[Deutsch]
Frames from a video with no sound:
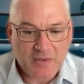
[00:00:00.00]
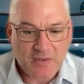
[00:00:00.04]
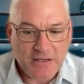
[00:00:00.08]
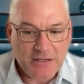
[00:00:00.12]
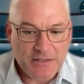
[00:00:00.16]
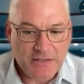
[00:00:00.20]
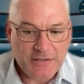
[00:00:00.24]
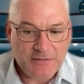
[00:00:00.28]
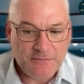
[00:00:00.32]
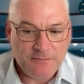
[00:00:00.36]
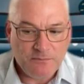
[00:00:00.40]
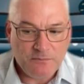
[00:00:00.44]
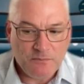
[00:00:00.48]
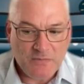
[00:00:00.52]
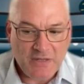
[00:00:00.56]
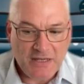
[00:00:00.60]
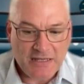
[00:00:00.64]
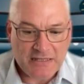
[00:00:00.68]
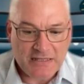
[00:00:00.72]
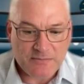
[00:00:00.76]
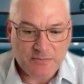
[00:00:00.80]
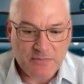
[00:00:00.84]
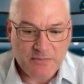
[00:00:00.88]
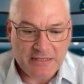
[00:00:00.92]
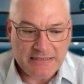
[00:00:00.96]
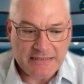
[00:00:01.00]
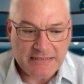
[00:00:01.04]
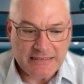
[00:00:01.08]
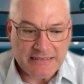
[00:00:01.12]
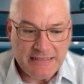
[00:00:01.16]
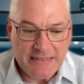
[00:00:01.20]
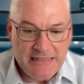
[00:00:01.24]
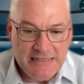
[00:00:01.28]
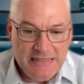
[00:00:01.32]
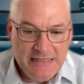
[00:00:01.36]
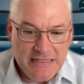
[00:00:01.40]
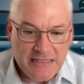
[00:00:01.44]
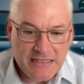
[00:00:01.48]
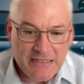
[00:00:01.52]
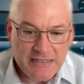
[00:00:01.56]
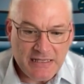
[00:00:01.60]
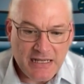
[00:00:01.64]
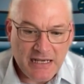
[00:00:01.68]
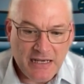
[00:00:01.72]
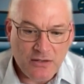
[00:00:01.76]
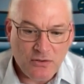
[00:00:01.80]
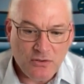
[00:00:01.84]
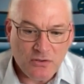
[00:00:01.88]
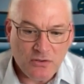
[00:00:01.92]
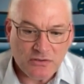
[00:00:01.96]
ähm, erstmal trainiert,
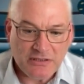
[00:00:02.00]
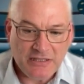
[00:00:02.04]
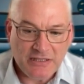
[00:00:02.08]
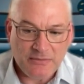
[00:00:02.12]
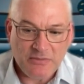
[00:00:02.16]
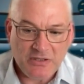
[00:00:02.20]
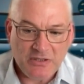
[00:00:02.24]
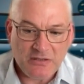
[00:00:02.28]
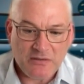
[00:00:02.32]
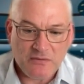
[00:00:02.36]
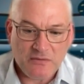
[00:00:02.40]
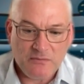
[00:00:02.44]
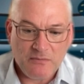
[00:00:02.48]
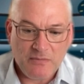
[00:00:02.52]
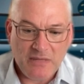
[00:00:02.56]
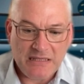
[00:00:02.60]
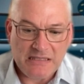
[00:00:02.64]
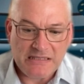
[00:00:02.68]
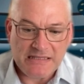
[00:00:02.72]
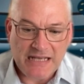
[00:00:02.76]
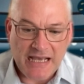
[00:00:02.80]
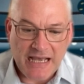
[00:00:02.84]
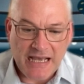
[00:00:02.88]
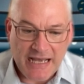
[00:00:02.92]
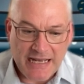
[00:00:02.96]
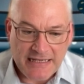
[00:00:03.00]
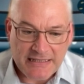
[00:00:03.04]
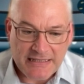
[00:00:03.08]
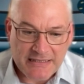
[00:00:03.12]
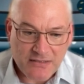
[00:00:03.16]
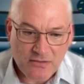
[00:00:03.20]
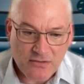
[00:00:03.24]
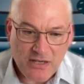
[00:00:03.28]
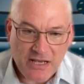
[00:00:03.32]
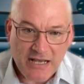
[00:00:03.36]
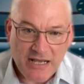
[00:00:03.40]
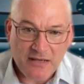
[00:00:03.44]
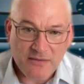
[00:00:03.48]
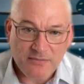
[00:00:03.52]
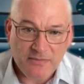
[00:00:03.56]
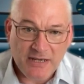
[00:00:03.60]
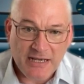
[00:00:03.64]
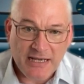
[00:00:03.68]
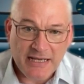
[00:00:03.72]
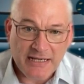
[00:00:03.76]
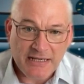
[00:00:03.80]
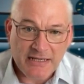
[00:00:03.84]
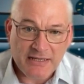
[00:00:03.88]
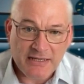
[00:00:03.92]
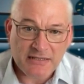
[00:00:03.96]
auch damit mental zu
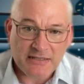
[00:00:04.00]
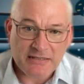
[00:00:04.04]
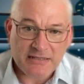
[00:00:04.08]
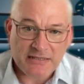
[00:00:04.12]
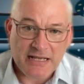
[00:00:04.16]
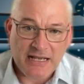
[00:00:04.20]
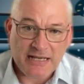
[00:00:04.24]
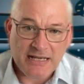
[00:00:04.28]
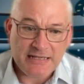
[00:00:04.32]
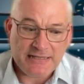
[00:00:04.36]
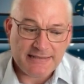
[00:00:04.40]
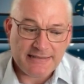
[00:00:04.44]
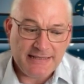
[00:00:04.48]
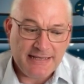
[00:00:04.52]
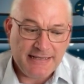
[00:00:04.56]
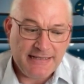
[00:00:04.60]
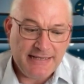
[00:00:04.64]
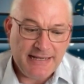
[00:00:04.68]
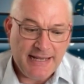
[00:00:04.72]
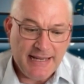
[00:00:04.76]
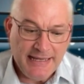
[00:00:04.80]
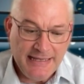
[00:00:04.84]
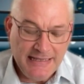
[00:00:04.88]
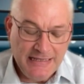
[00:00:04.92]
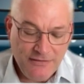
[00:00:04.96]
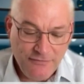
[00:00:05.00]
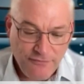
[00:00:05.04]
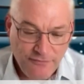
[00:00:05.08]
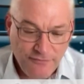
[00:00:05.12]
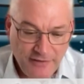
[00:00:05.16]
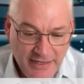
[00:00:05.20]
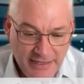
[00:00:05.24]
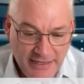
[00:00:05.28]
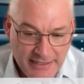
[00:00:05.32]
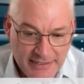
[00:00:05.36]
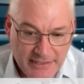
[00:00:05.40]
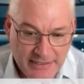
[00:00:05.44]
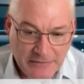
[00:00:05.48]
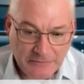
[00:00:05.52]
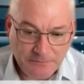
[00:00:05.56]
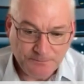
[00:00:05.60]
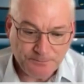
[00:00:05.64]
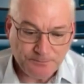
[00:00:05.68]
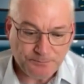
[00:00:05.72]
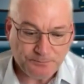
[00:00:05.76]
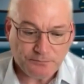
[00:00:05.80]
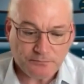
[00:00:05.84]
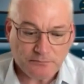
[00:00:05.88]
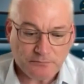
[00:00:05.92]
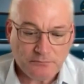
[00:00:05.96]
arbeiten, das heißt Energiefelder
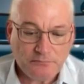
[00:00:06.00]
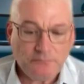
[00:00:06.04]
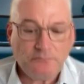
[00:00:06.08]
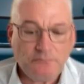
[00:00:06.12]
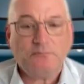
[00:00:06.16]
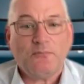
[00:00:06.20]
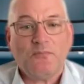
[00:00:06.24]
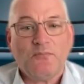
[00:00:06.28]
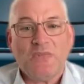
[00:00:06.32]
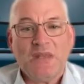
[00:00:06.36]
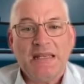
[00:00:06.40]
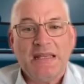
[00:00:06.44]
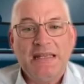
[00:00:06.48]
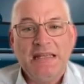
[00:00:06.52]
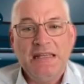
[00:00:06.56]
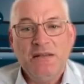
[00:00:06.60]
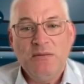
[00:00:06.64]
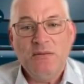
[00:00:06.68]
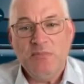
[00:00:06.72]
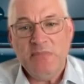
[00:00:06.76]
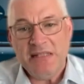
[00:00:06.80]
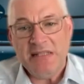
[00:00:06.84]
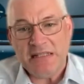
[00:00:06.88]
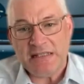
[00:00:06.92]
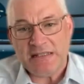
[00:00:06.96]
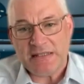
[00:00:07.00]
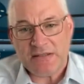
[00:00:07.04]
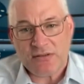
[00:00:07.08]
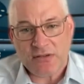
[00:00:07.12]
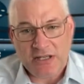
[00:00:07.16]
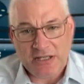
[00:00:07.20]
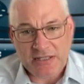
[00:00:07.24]
in mir zu